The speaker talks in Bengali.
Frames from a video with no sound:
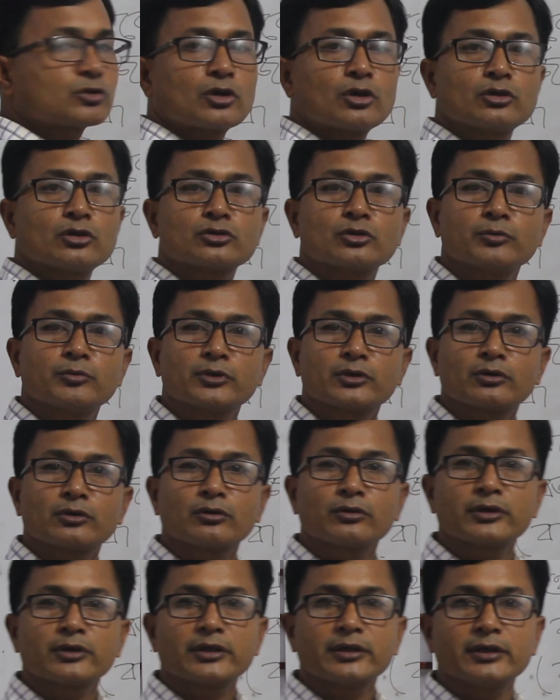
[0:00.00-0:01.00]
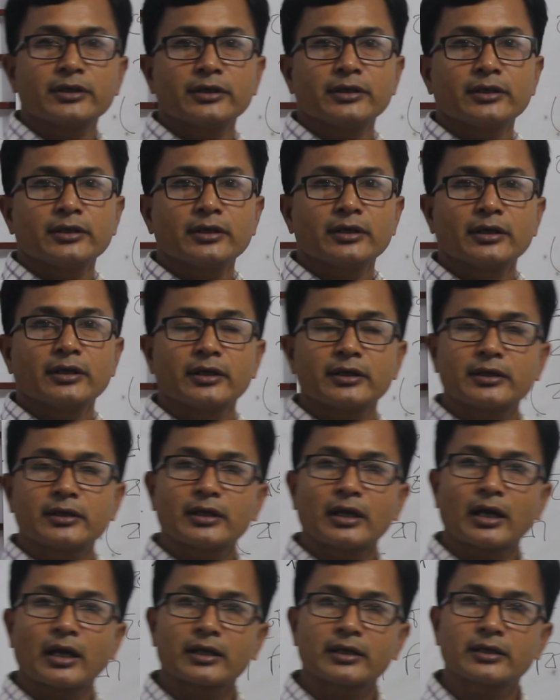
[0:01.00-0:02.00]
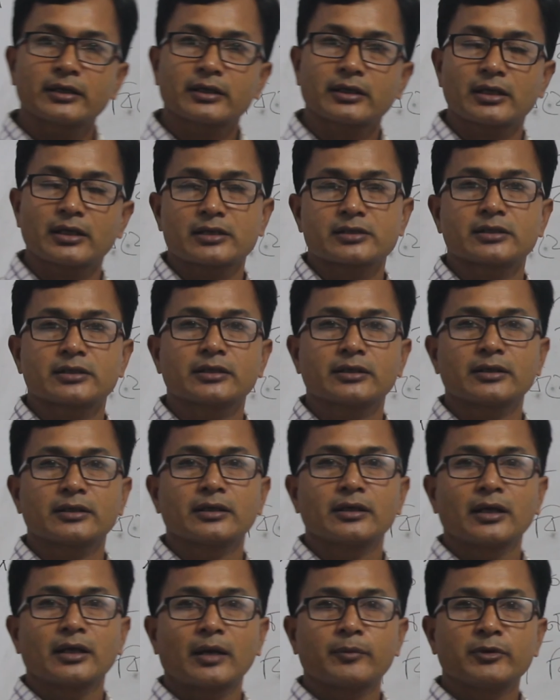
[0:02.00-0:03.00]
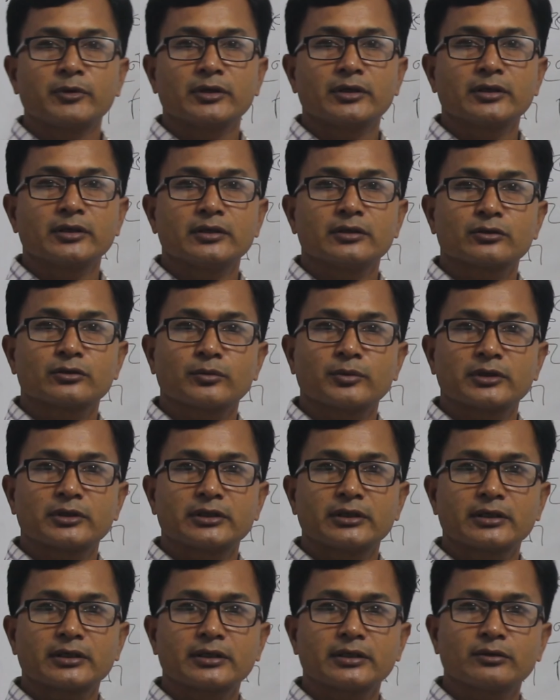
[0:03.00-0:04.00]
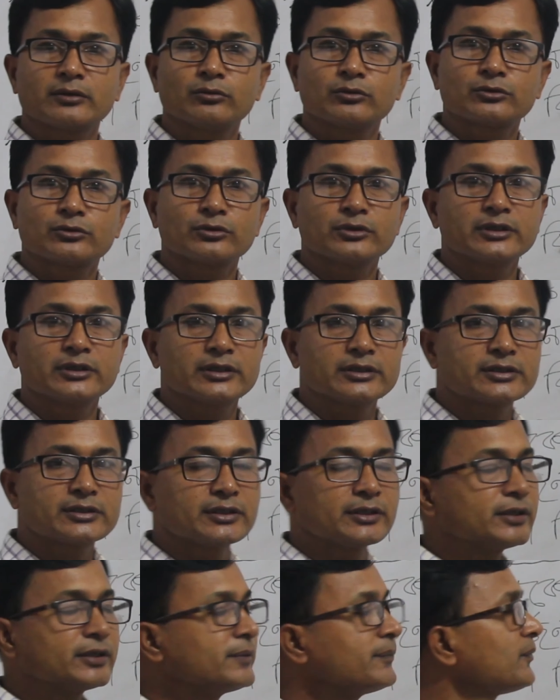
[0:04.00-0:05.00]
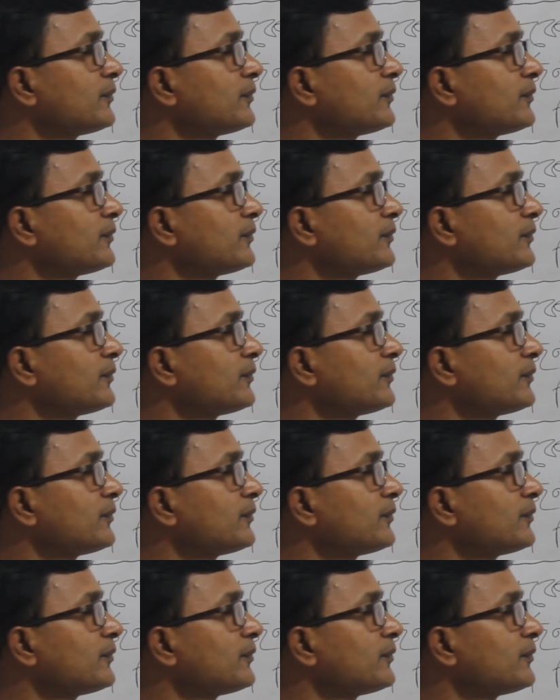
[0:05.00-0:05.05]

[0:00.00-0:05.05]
সরল সমীকরণ কি এটি আগে ক্লাসে আমি তোমাদেরকে উত্তর দিয়েছি